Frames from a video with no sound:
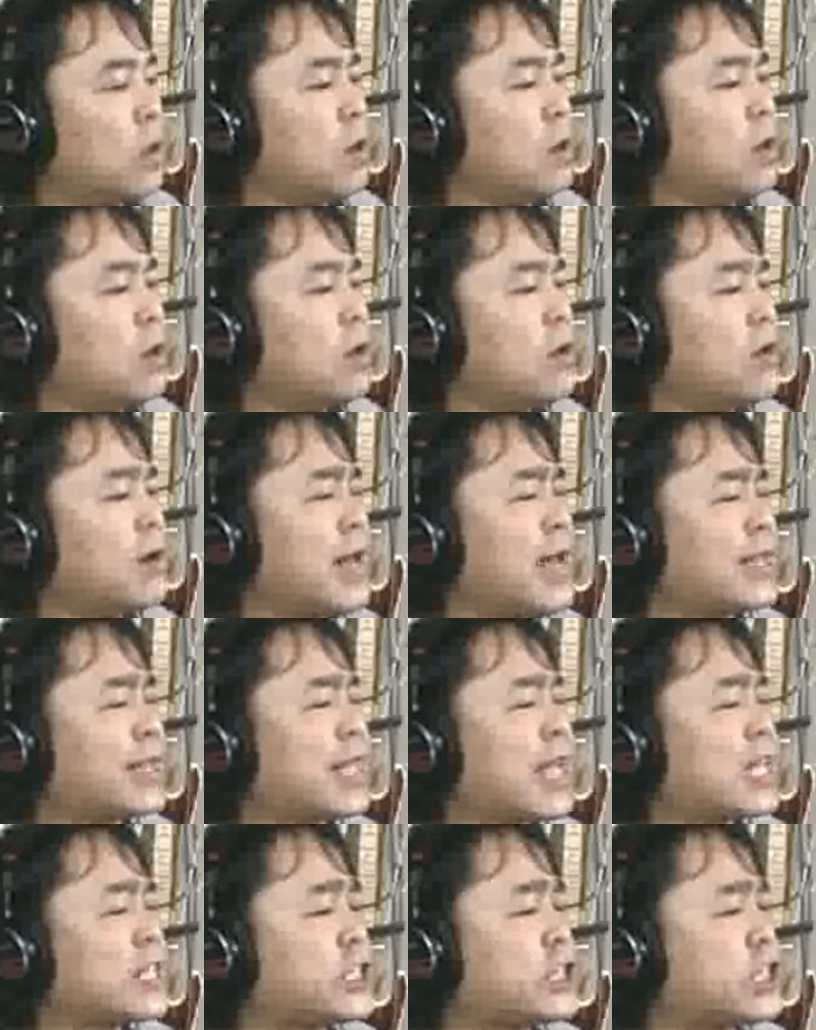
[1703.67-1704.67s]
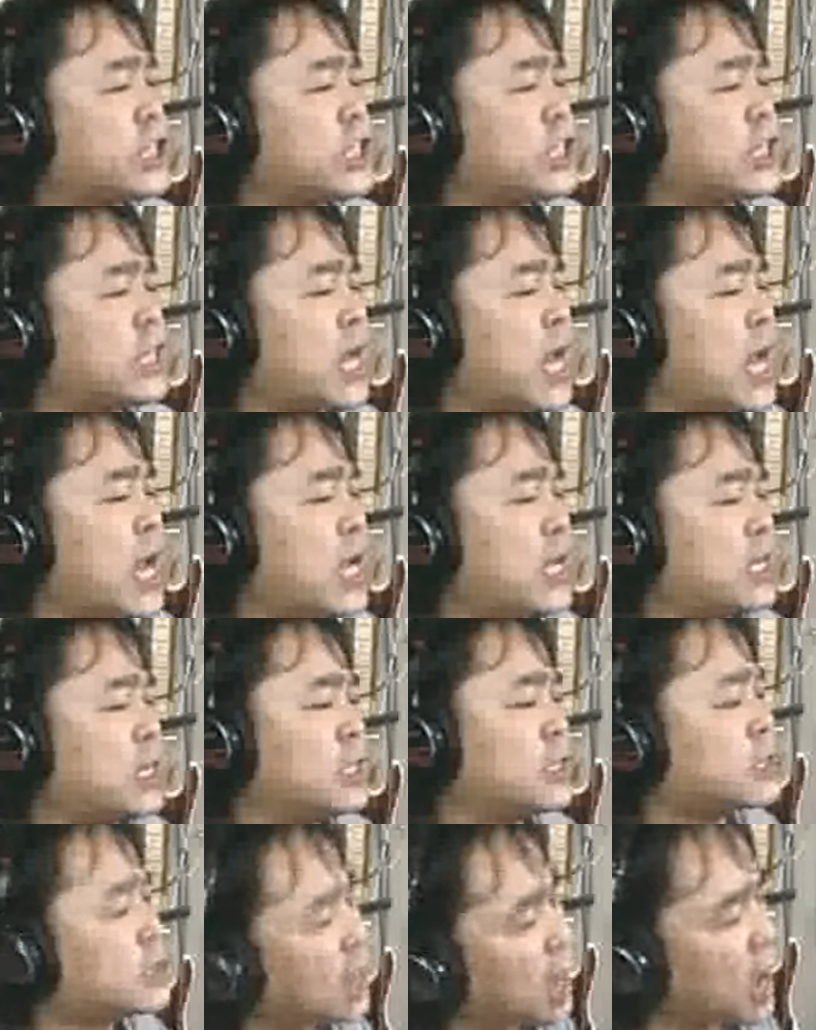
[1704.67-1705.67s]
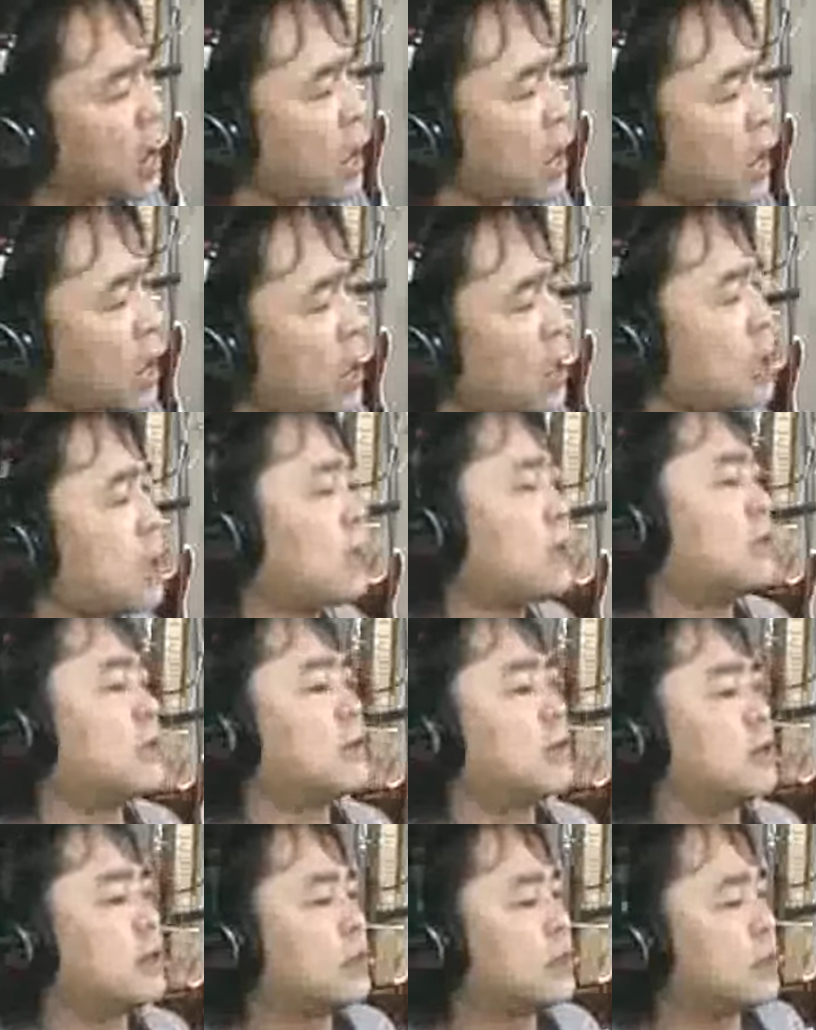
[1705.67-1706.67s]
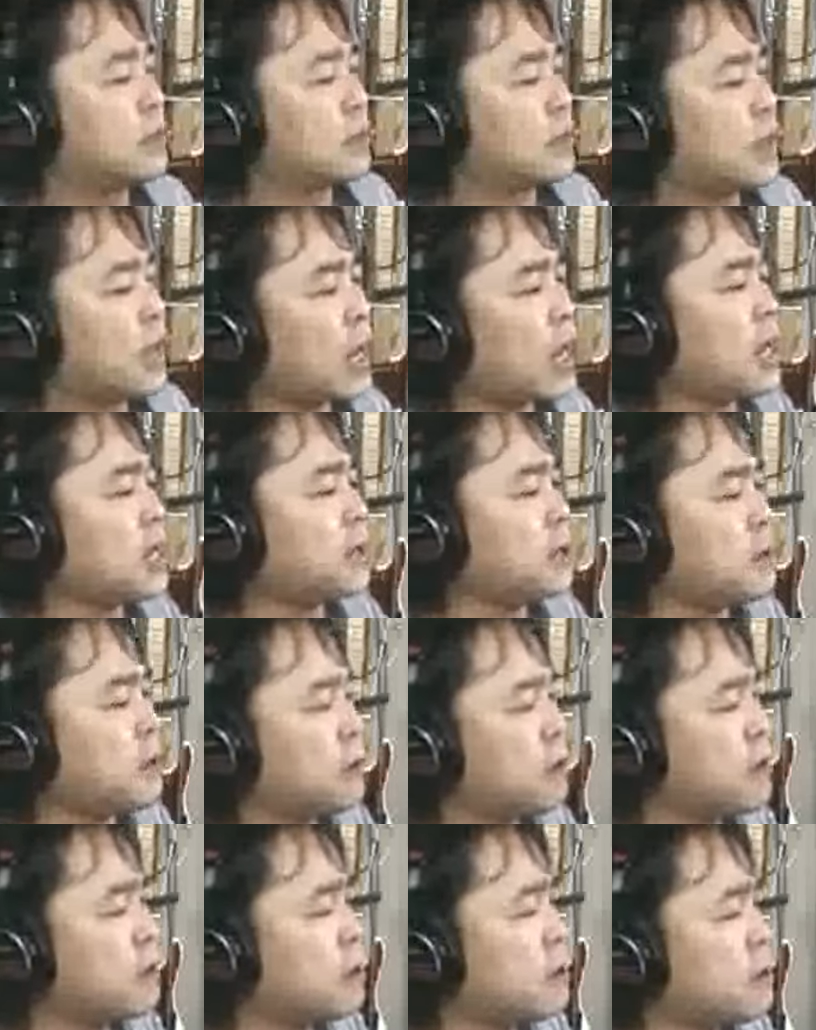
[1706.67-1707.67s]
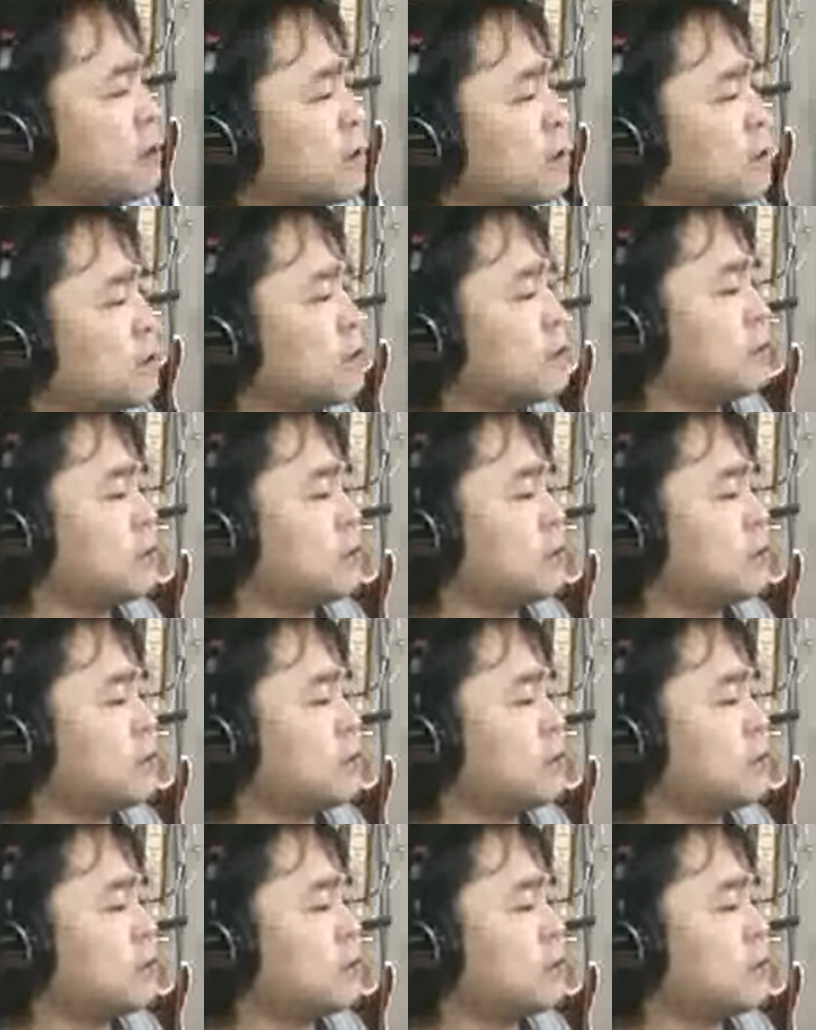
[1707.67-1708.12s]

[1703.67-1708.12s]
俺たちがいたあの